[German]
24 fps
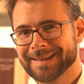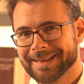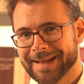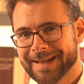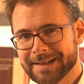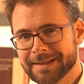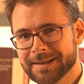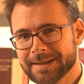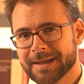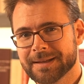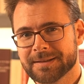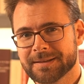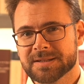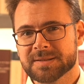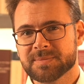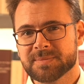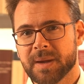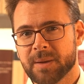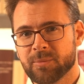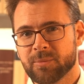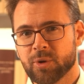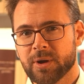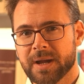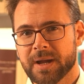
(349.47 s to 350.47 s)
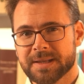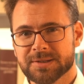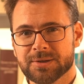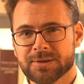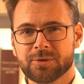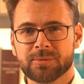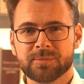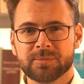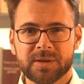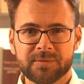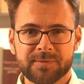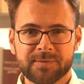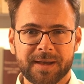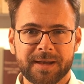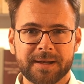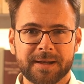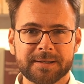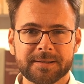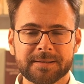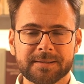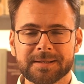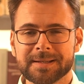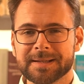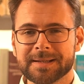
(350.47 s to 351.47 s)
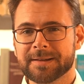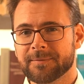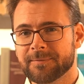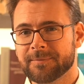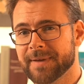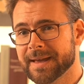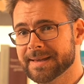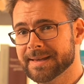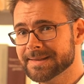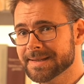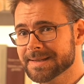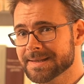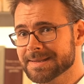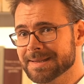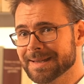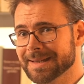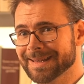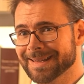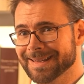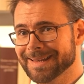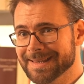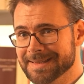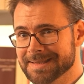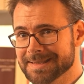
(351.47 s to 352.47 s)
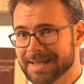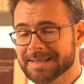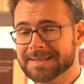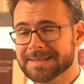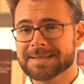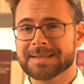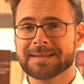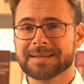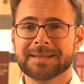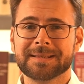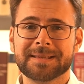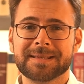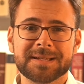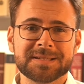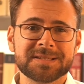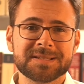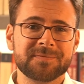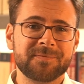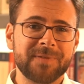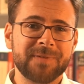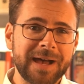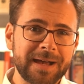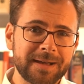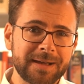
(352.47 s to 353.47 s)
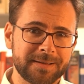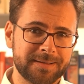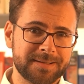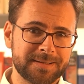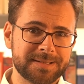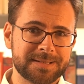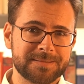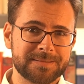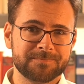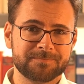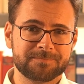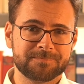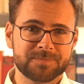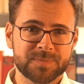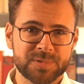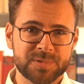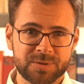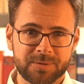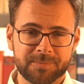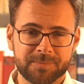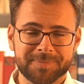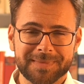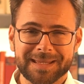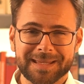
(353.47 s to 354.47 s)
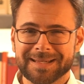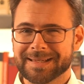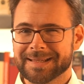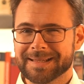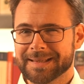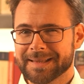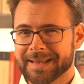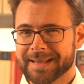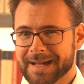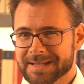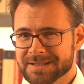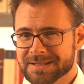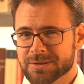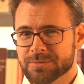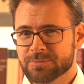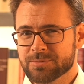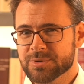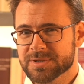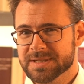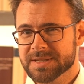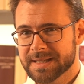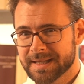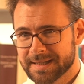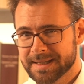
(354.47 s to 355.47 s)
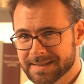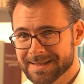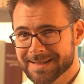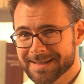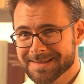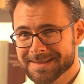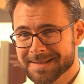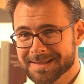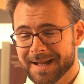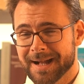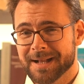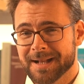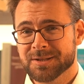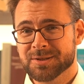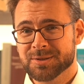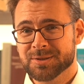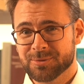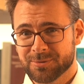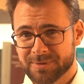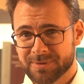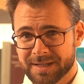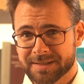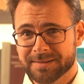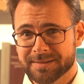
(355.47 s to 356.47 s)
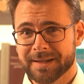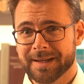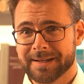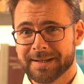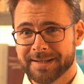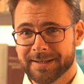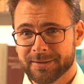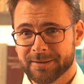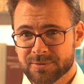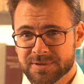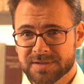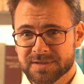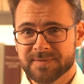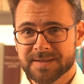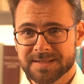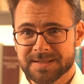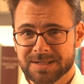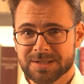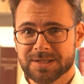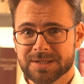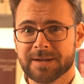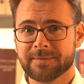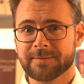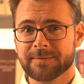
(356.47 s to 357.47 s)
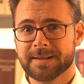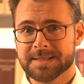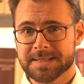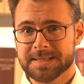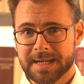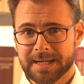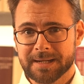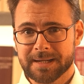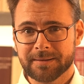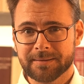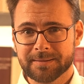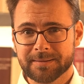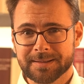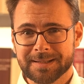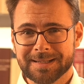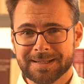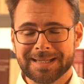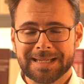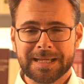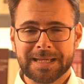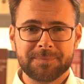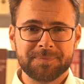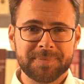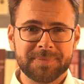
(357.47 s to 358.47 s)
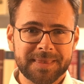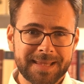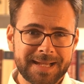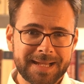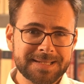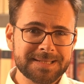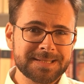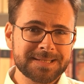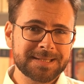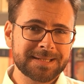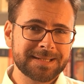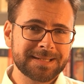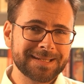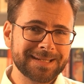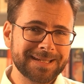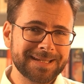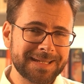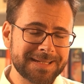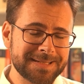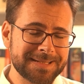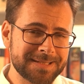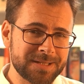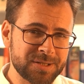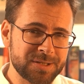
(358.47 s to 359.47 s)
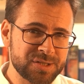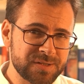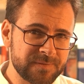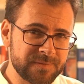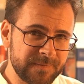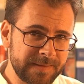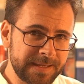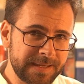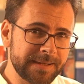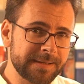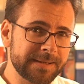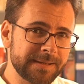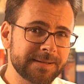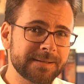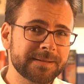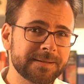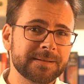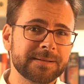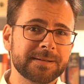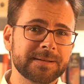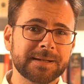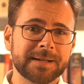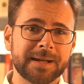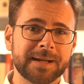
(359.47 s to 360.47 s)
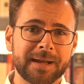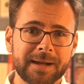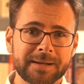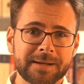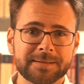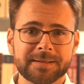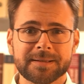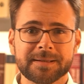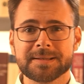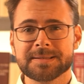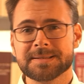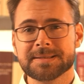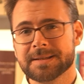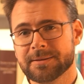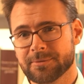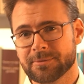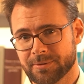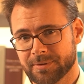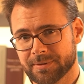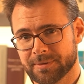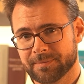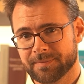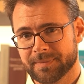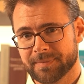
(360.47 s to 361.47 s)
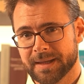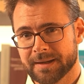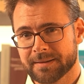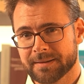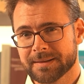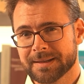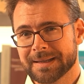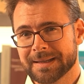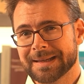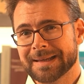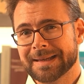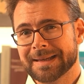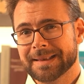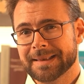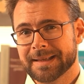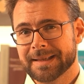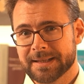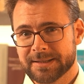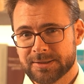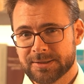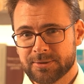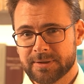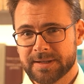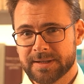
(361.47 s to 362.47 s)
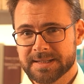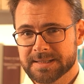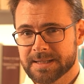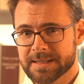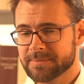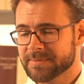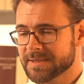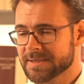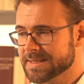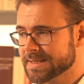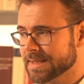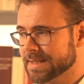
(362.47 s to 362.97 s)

Dann geht es bei Boccaccio um die Frage, welches Gesetz das wahre ist. So, dazu muss ich jetzt als studierter Religionswissenschaftler sagen, das ist eine schwierige Charakterisierung. Ja? Natürlich gibt